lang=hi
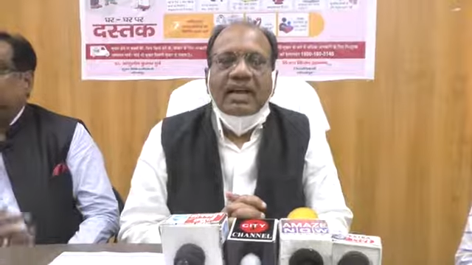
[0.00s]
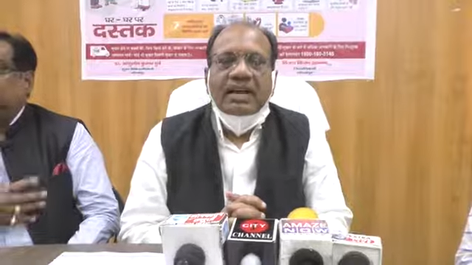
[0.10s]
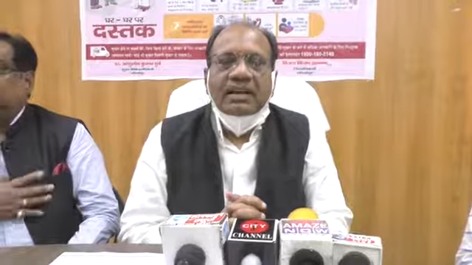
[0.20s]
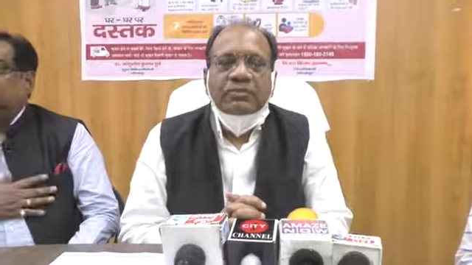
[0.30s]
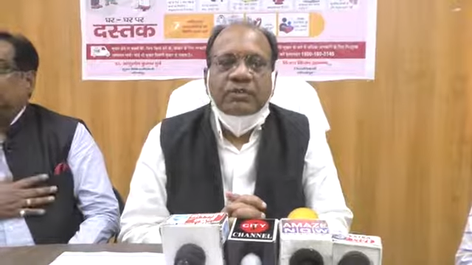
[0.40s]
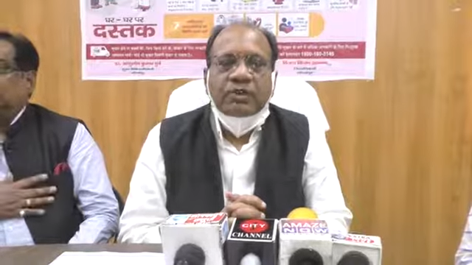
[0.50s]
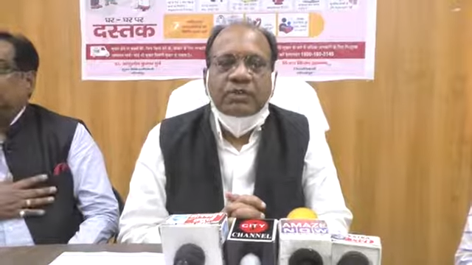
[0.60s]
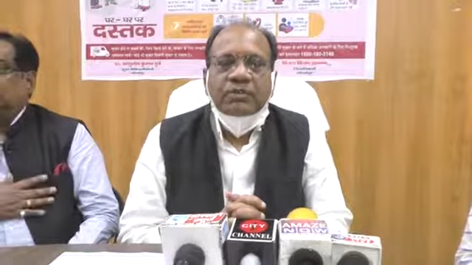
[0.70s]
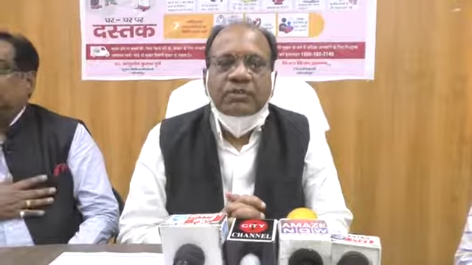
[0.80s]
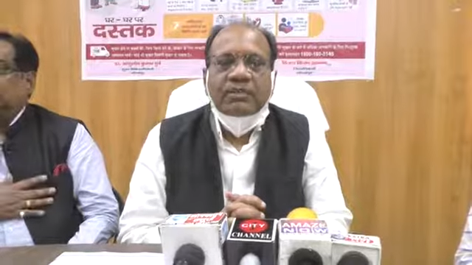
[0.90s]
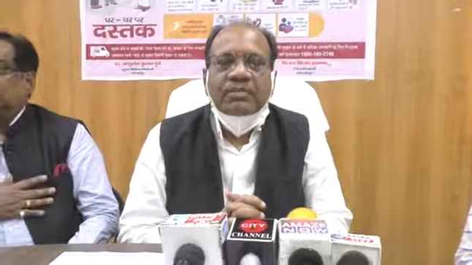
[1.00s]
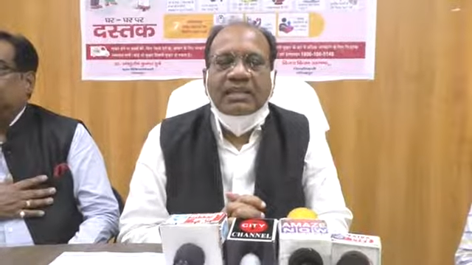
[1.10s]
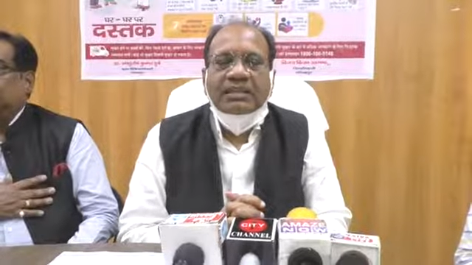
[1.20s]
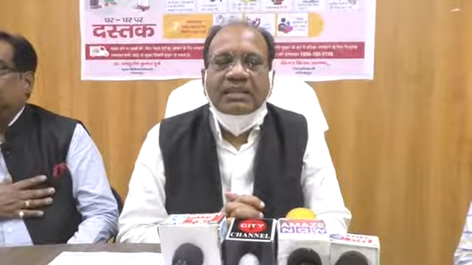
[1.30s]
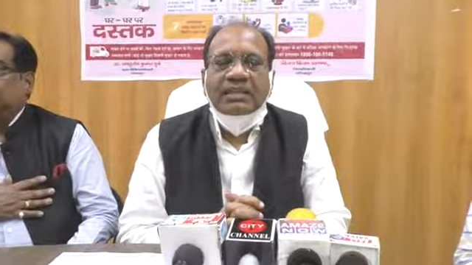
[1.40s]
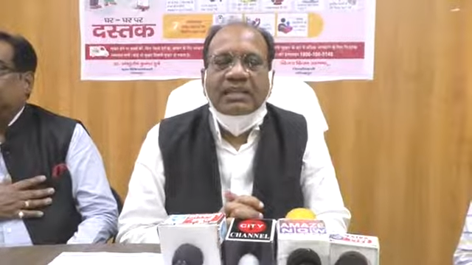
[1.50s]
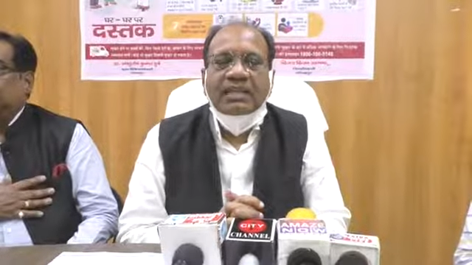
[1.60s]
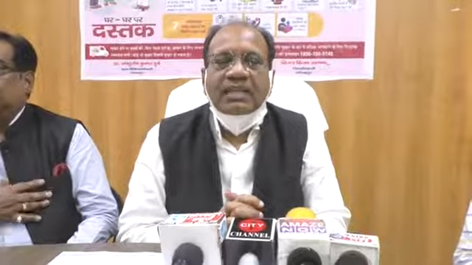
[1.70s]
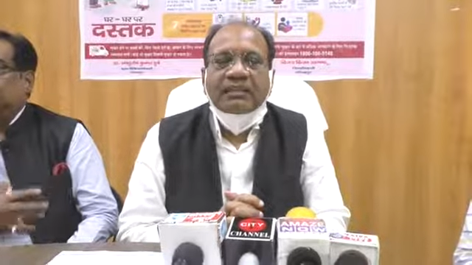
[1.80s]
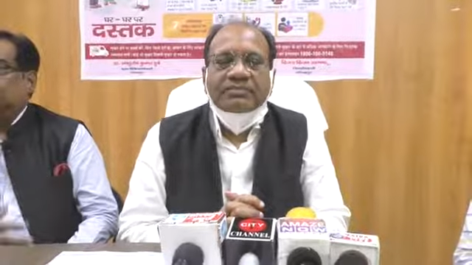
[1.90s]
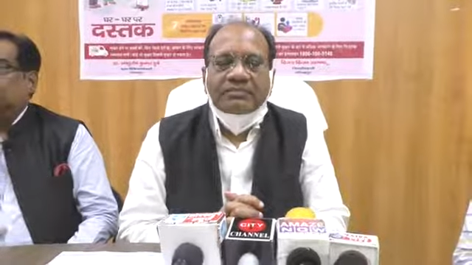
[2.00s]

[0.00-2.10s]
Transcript: अगर हम गोरखपुर की बात करते हैं